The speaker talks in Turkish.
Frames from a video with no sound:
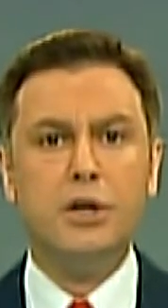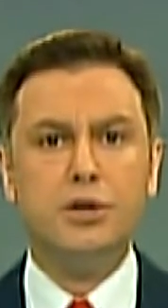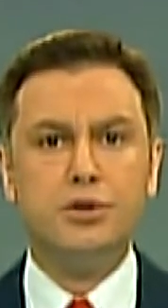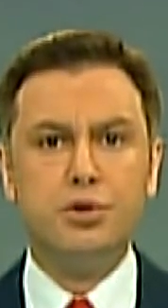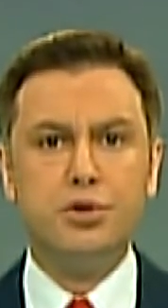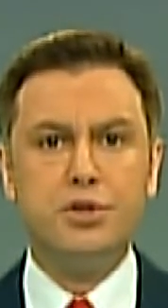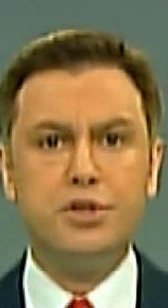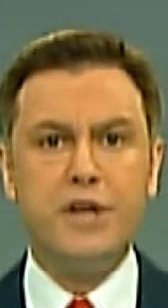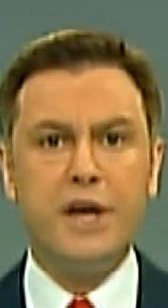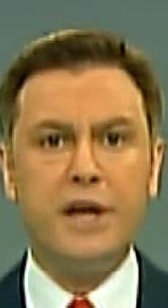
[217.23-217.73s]

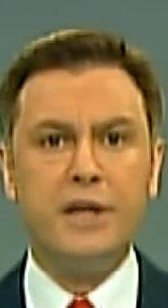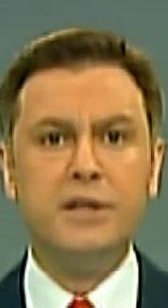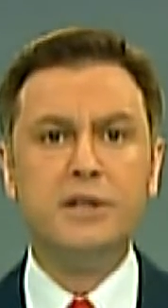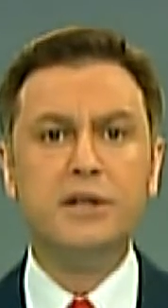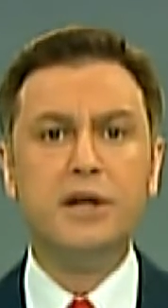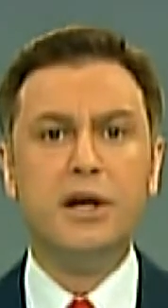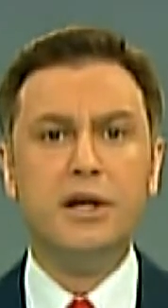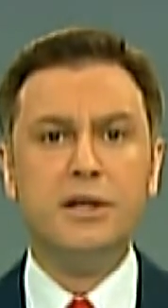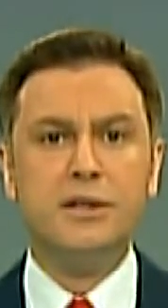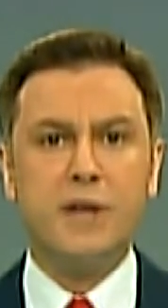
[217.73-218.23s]

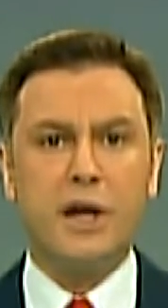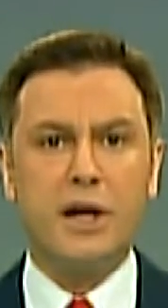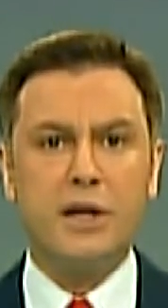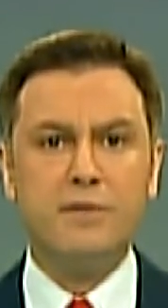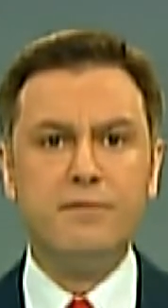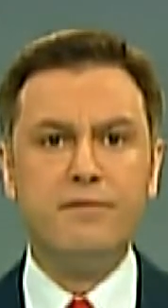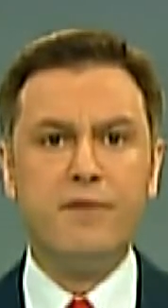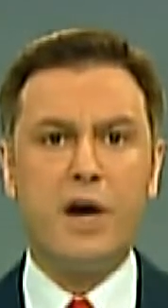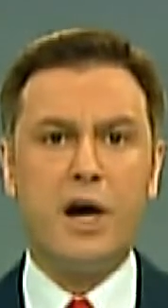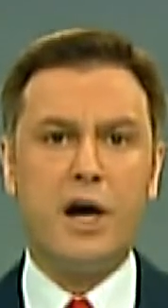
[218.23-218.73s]
Türkiye'nin
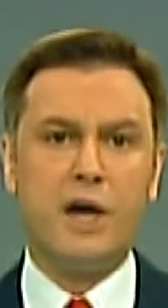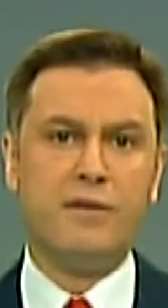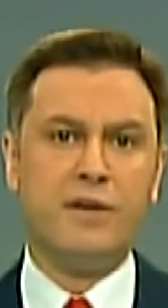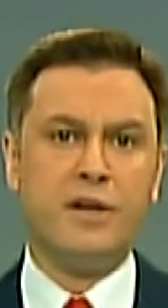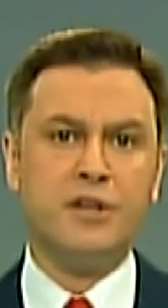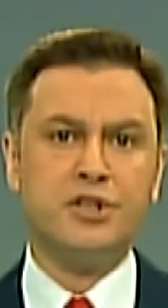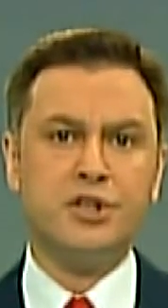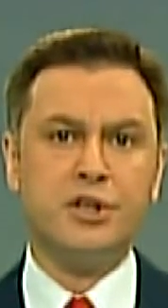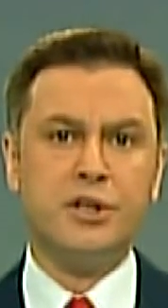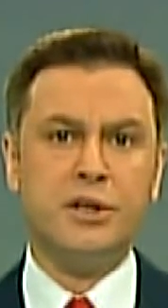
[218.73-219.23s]
tarım ve
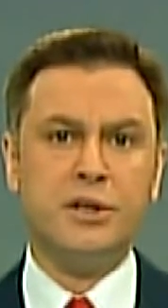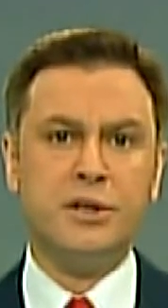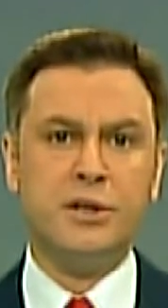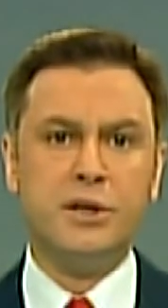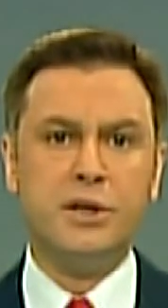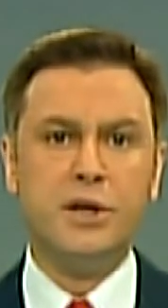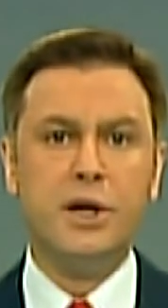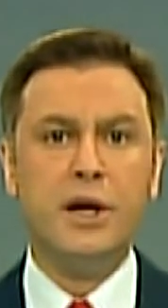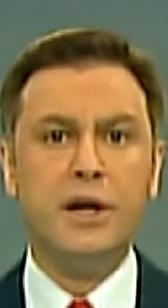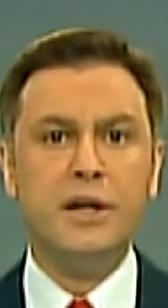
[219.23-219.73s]

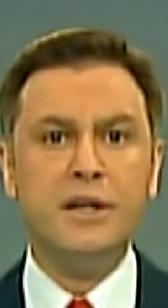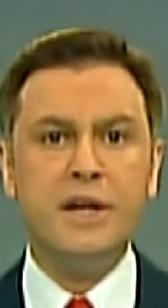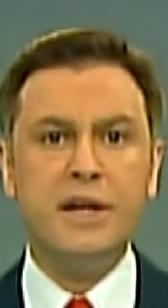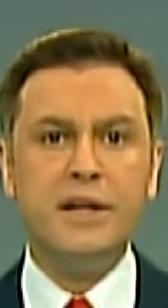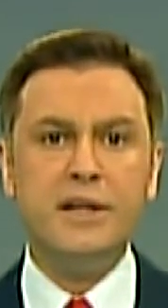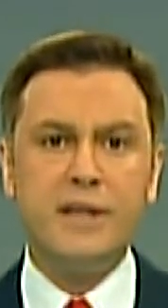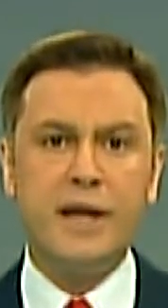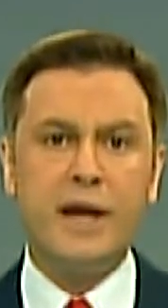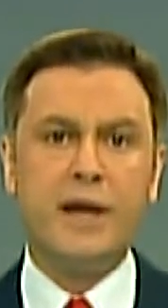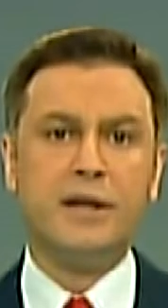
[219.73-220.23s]
hayvancılığını
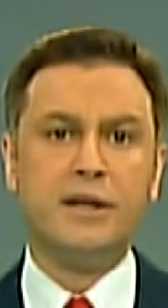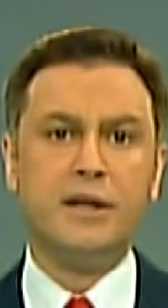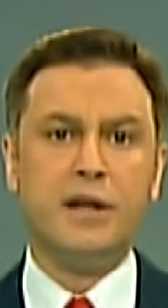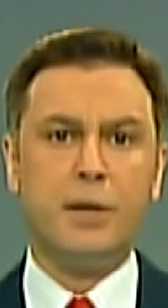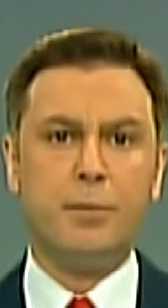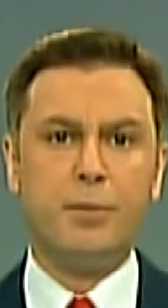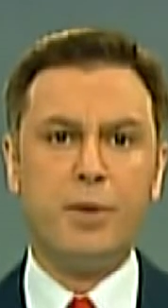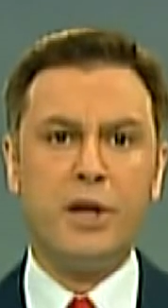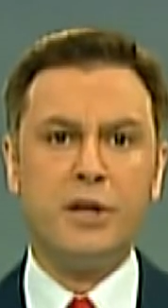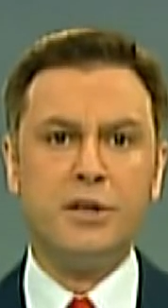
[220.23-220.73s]
yeniden
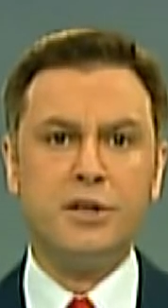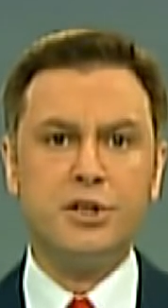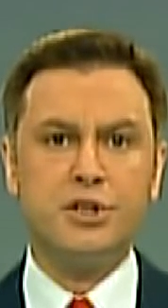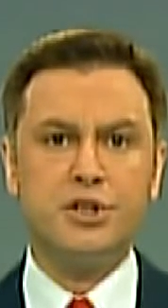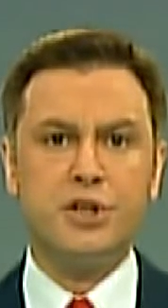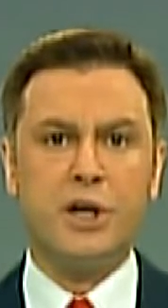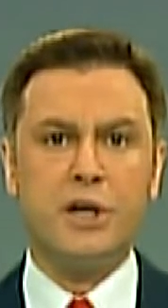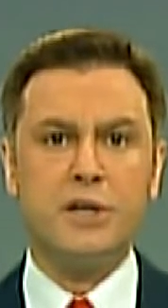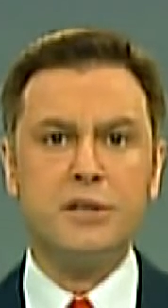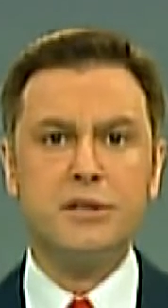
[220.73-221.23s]

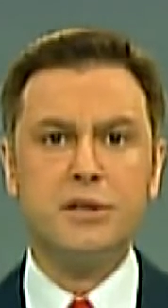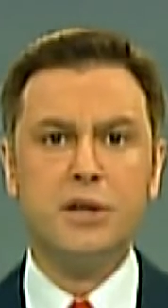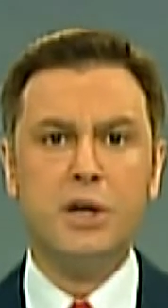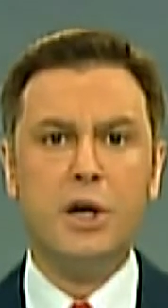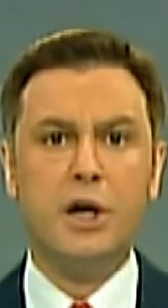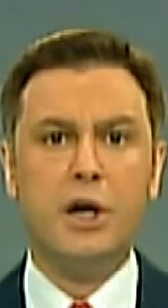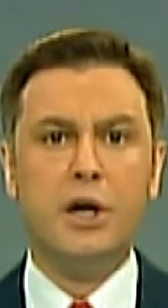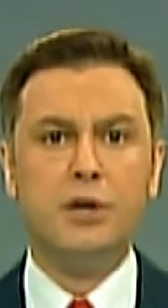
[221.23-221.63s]
yapılandıracağız.